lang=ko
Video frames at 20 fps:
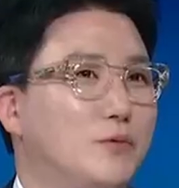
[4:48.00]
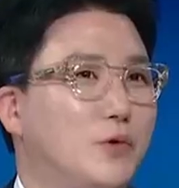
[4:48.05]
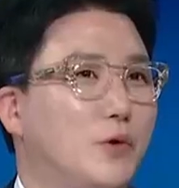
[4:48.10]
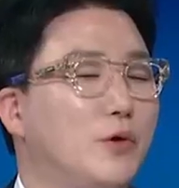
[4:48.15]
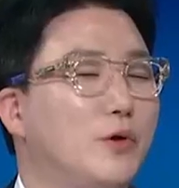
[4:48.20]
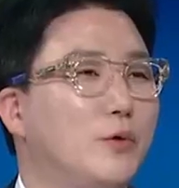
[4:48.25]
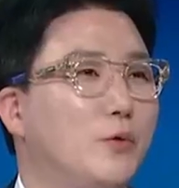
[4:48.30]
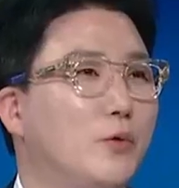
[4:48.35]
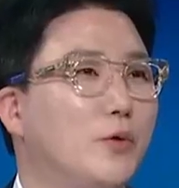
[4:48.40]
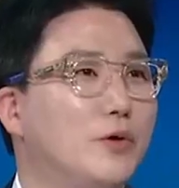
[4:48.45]

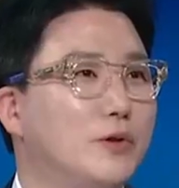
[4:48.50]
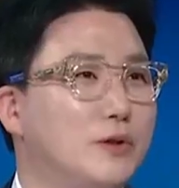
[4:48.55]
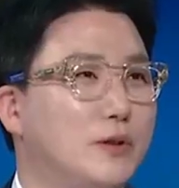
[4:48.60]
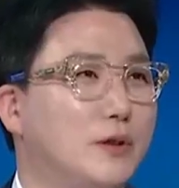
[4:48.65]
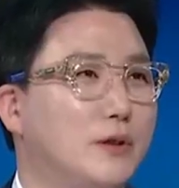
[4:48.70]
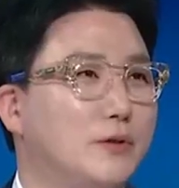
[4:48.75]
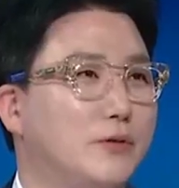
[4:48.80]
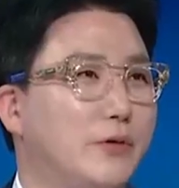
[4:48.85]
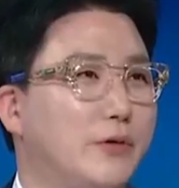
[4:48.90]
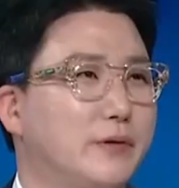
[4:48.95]
저희
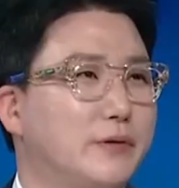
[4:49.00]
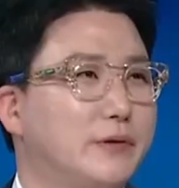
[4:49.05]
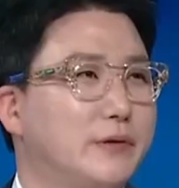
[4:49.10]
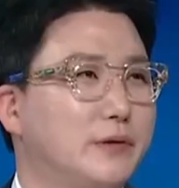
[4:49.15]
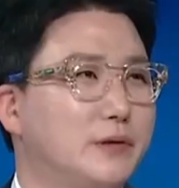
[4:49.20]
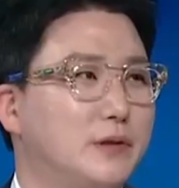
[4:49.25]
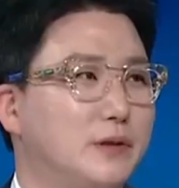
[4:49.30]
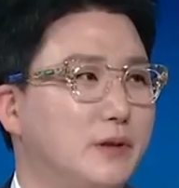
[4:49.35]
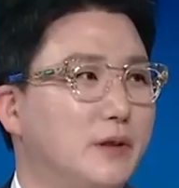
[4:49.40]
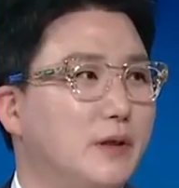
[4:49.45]
공연장의 되게
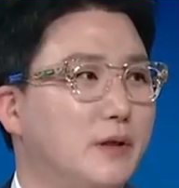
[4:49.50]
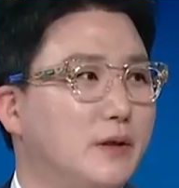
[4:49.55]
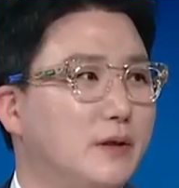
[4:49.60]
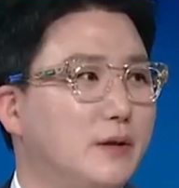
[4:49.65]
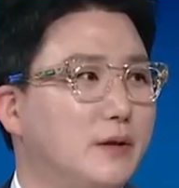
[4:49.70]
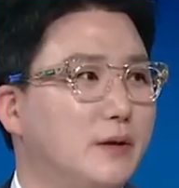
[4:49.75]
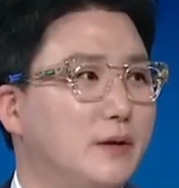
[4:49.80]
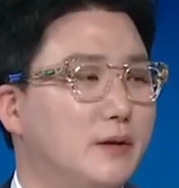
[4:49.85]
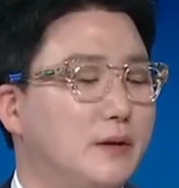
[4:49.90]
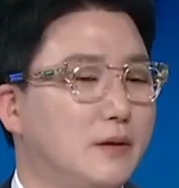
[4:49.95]
특징이
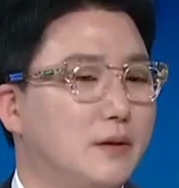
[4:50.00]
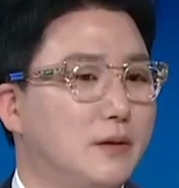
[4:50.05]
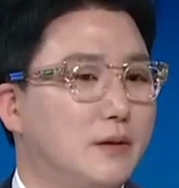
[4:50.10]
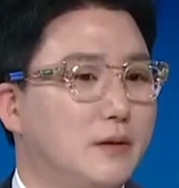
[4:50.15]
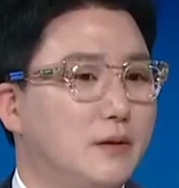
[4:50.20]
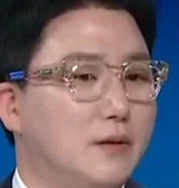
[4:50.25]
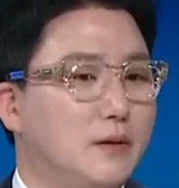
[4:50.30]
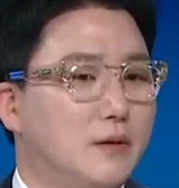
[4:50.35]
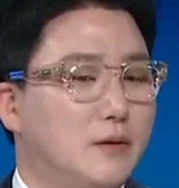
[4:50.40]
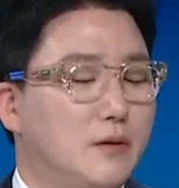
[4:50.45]

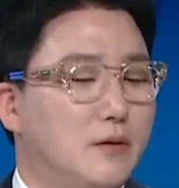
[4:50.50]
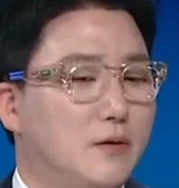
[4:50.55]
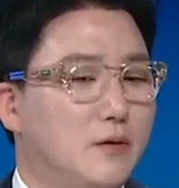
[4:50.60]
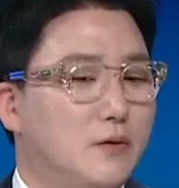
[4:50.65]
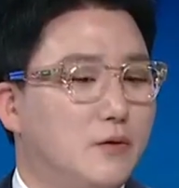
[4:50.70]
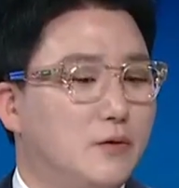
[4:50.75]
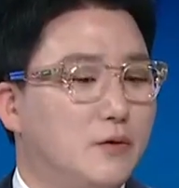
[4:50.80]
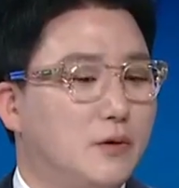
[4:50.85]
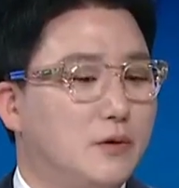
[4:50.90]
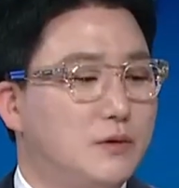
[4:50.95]
어, 이제